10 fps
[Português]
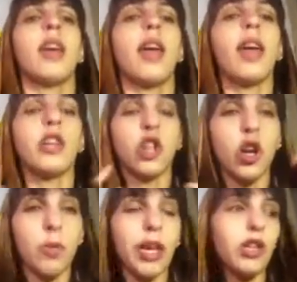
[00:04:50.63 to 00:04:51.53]
É,
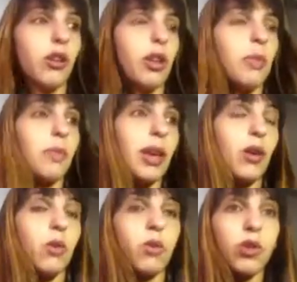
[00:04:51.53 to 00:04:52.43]
geralmente eu limpo,
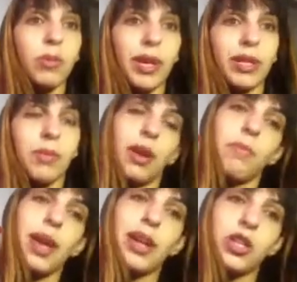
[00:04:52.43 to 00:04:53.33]
eu cuido mais da minha
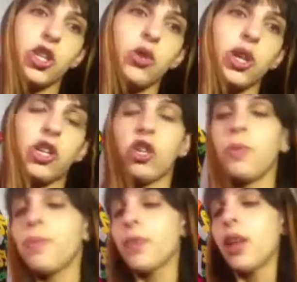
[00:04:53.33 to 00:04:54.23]
pele de noite,